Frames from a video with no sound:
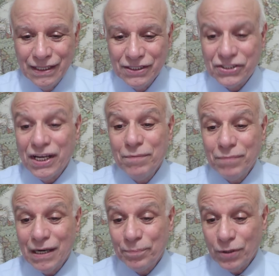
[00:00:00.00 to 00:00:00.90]

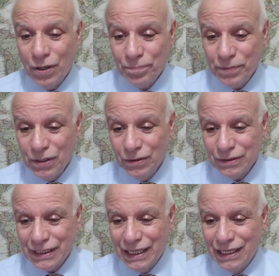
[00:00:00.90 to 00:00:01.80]
Sembra proprio
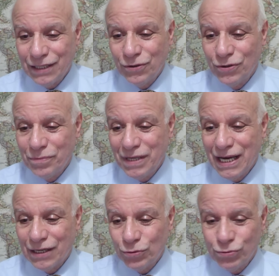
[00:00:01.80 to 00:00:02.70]
che
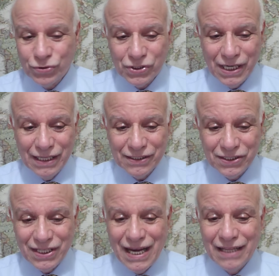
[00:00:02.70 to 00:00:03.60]
l'economia russa
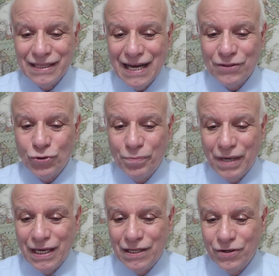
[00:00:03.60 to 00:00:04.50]
stia andando
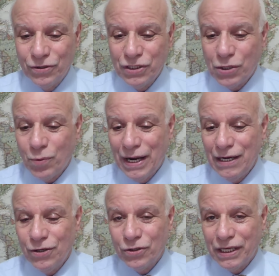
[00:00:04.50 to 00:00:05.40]
meglio di
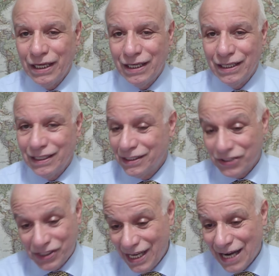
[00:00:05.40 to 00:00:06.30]
quello che
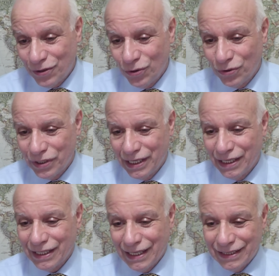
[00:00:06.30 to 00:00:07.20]
sia
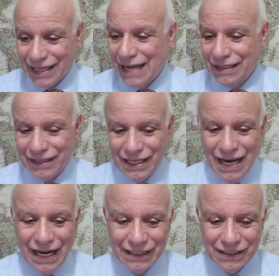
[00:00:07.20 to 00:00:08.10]
noi che tanti
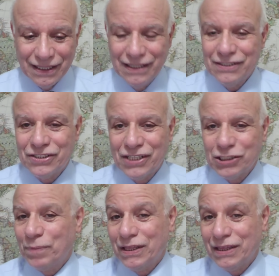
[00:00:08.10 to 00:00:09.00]
altri
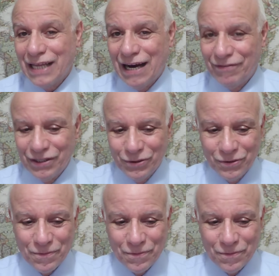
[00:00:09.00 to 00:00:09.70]
s'aspettavano.